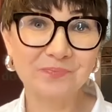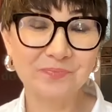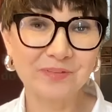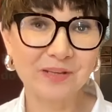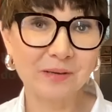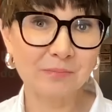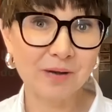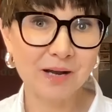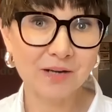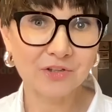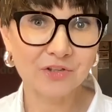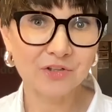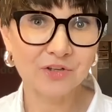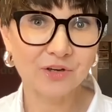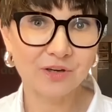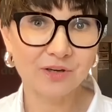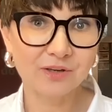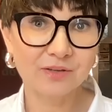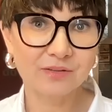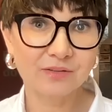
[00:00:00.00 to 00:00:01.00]

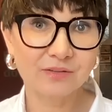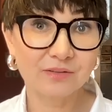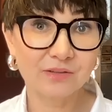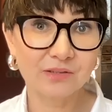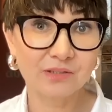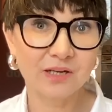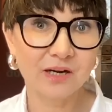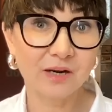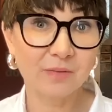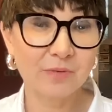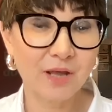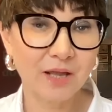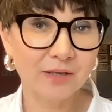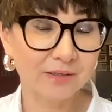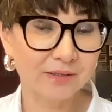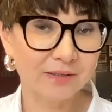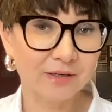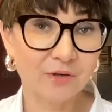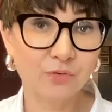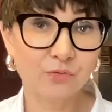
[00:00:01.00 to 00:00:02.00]
temacie
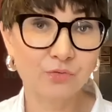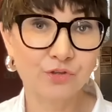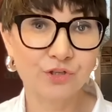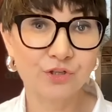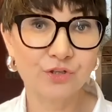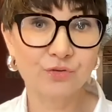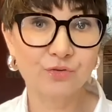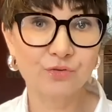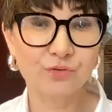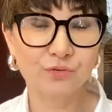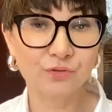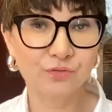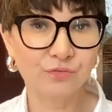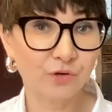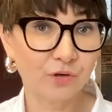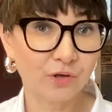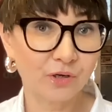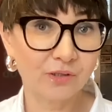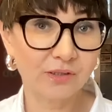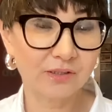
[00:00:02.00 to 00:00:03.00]
zarabiania na coachingu i w
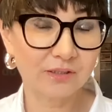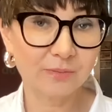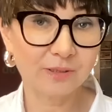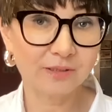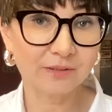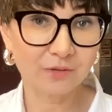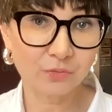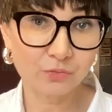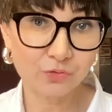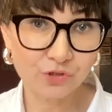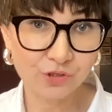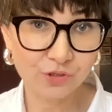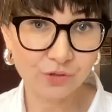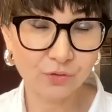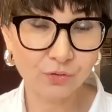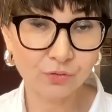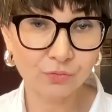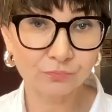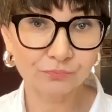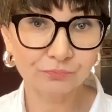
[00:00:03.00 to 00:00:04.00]
ogóle na temat
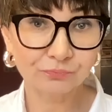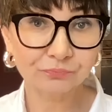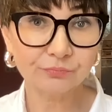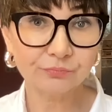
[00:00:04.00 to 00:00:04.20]
coachingu?